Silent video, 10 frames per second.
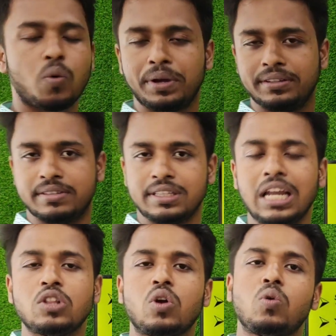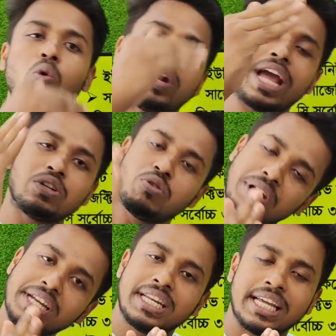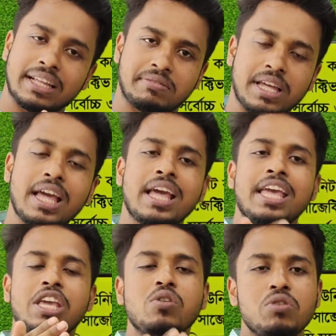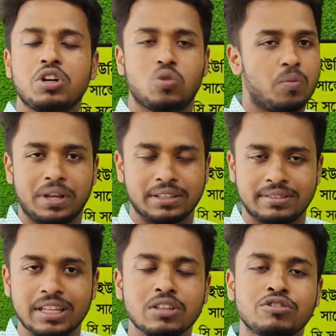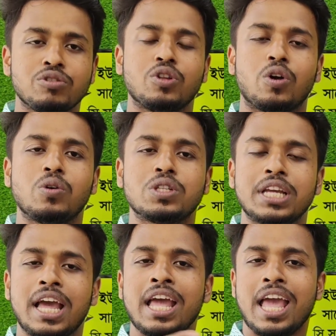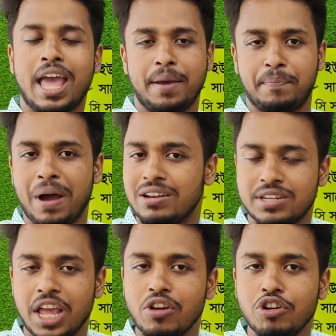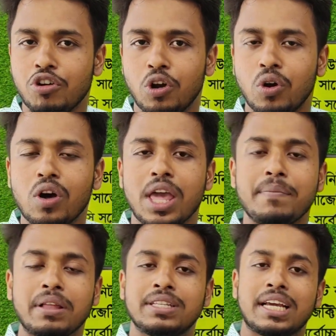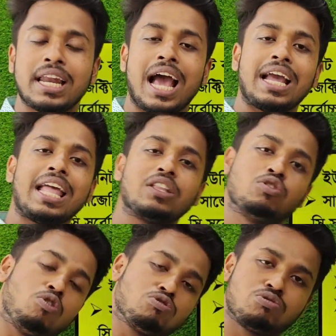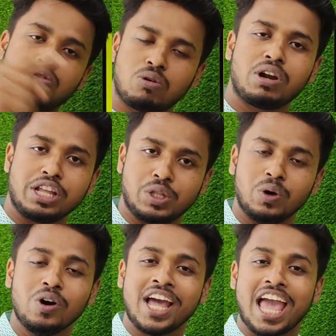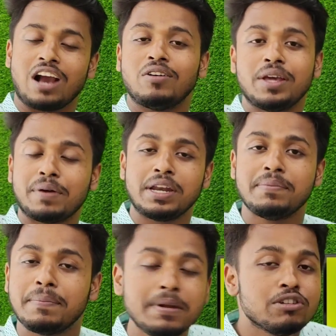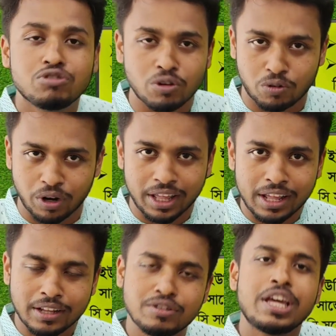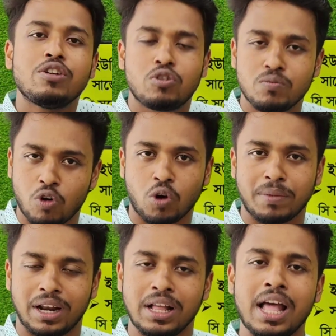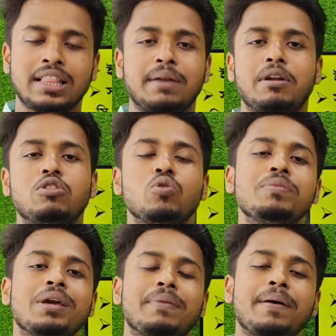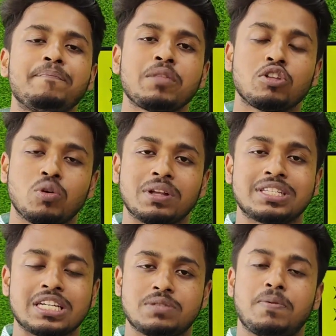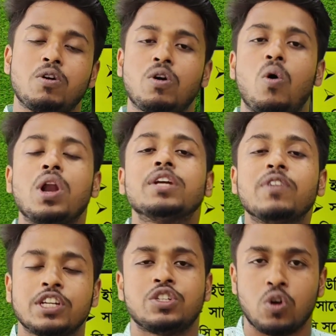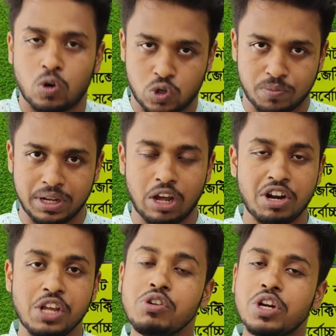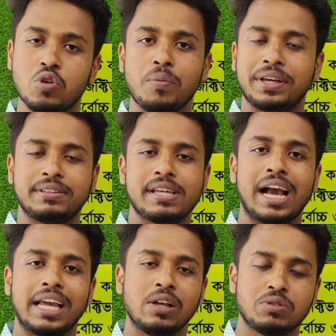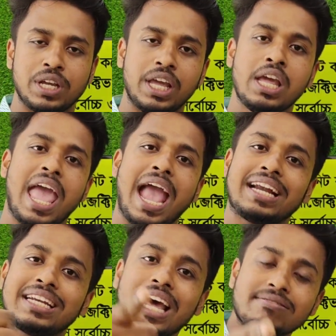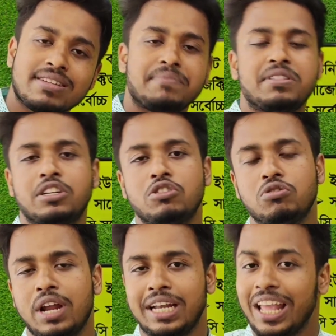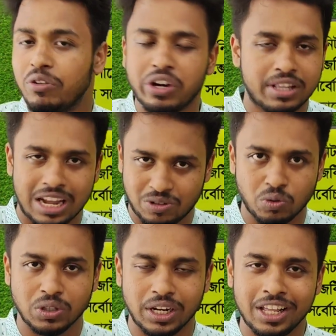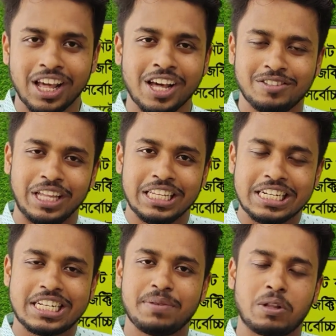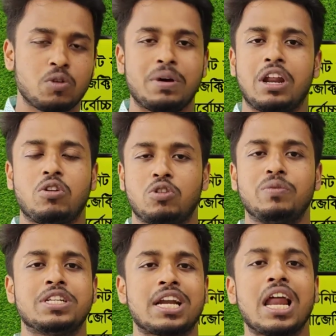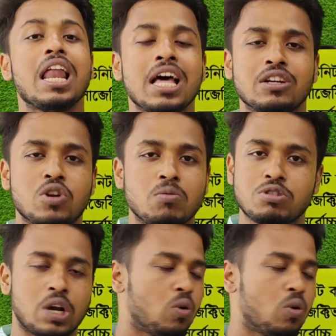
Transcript: কমে গেছে তাহলে ধরো কোটা একশোটাই ঠিক আছে ইউনিট কমে গেছে সো ধরো হচ্ছে পাঁচটা ইউনিট হলো এবার যেখানে আগে জন করে নিত এখন এবার নিবে বিশ জন করে সো এরকম নর্মাল তার মানে তুমি এবার তোমার চান্স পাওয়াটা অনেক বেশি সহজ হবে কারণ ইউনিট কমে গেছে আগে হচ্ছে একটা সাবজেক্টের জন্য একটা ইউনিট থাকতো ওদের সেই জিনিসটা এবার তোমার আর অত বেশি একটা সমস্যা